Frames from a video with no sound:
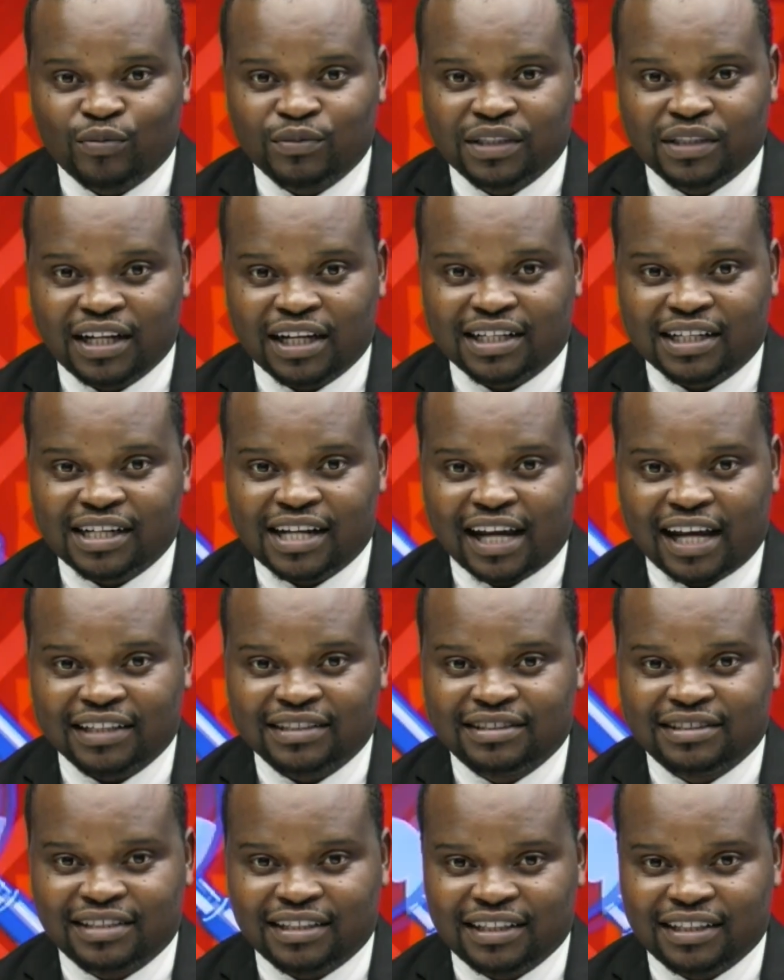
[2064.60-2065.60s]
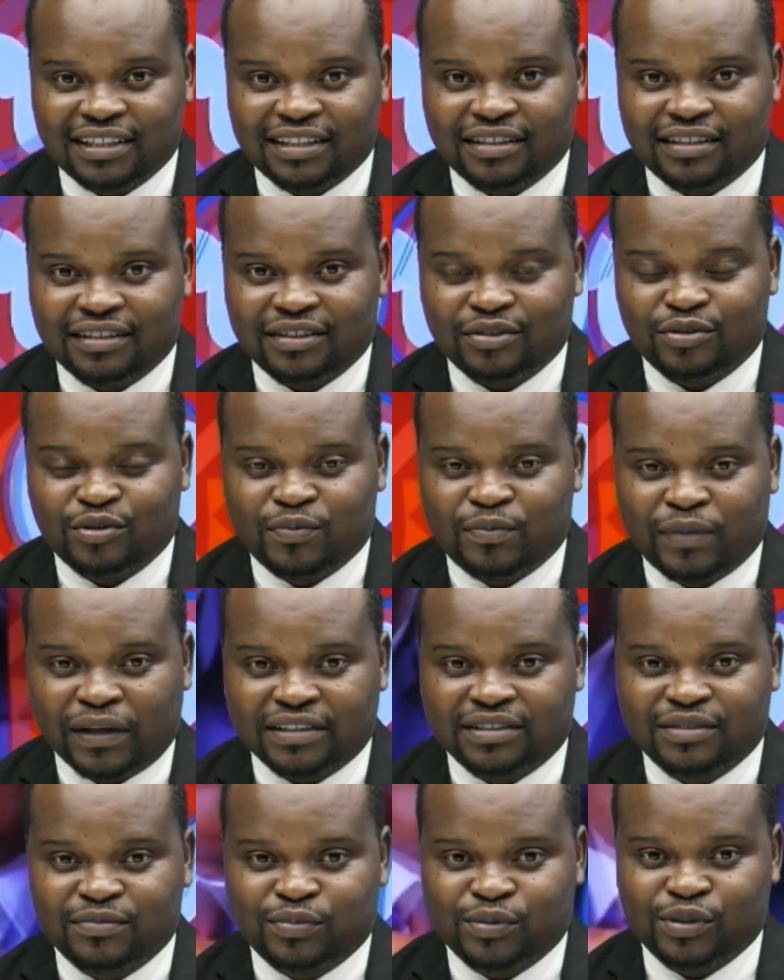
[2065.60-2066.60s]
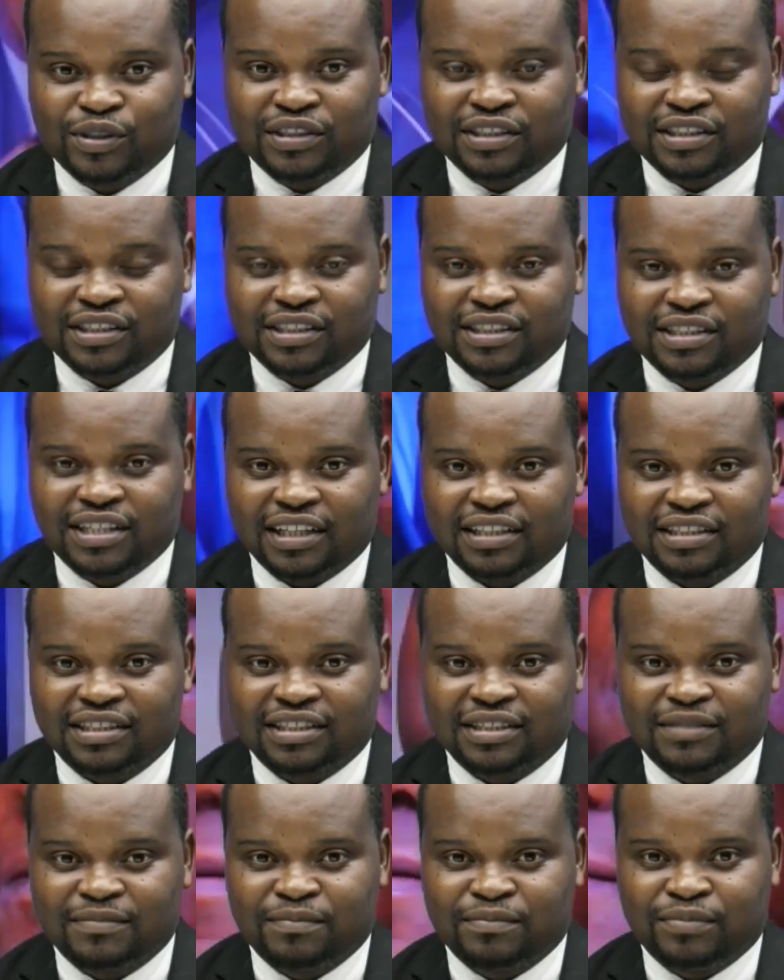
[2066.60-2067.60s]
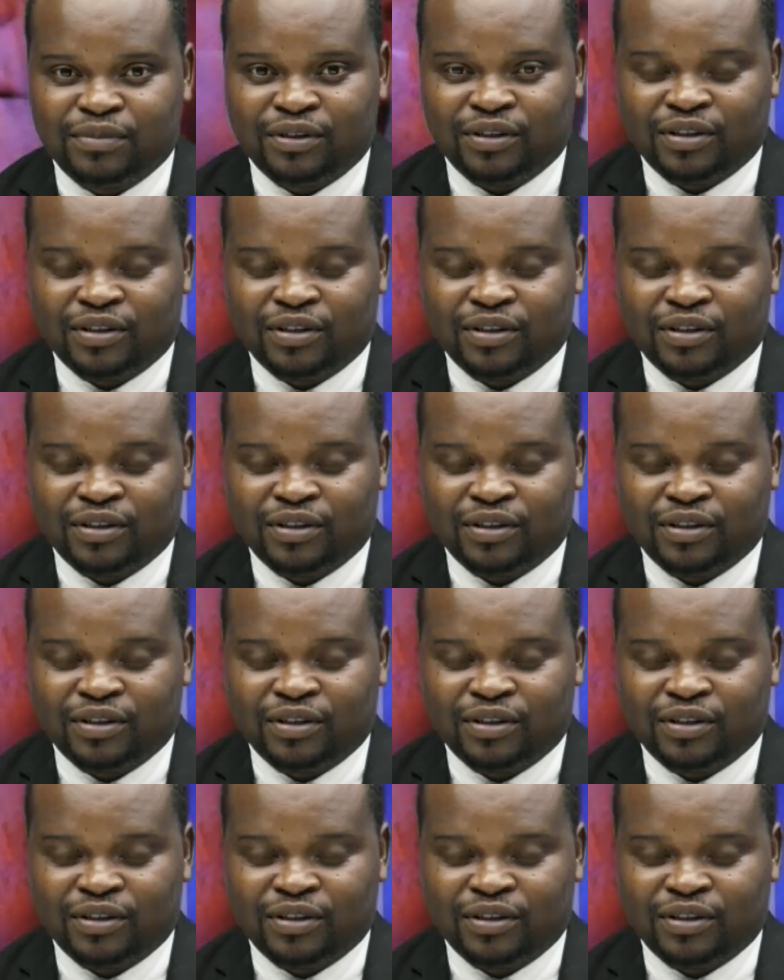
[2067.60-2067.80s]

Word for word: de la clarté du parti politique leadership euh,